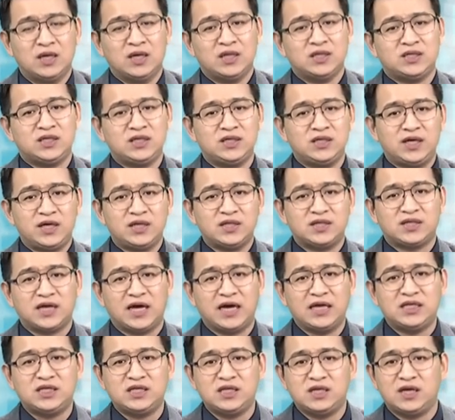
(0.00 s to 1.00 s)
今天
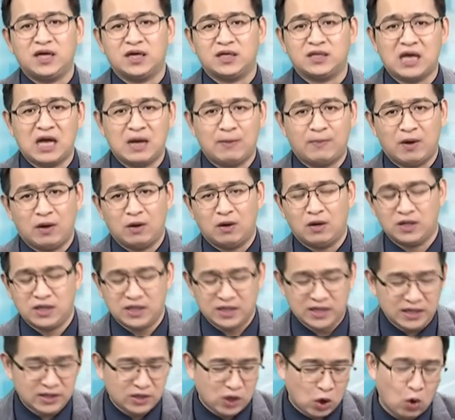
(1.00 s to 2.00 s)
财经两大报啊，你
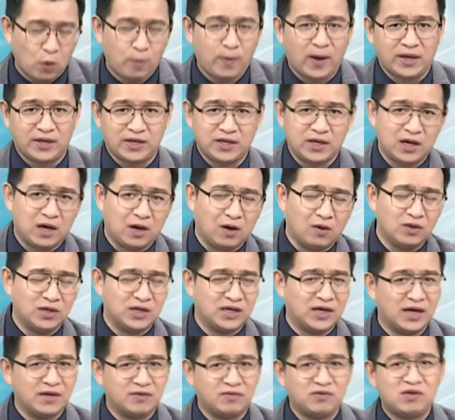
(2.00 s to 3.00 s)
看头版也好，你
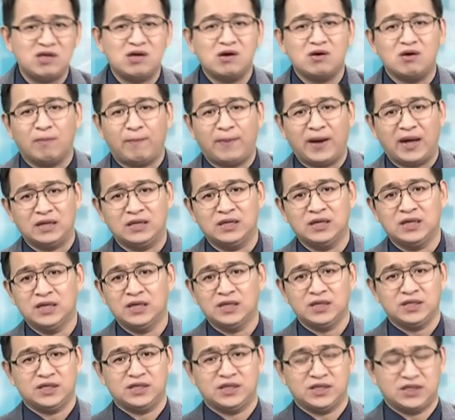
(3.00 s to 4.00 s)
看第二版
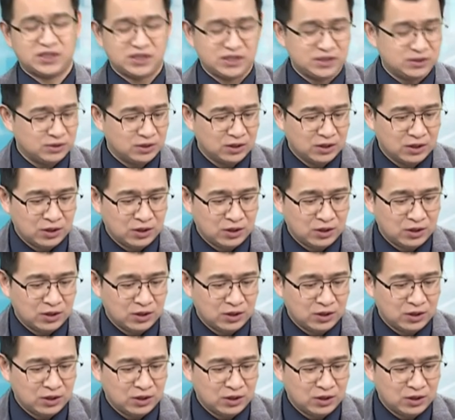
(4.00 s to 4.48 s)
也行。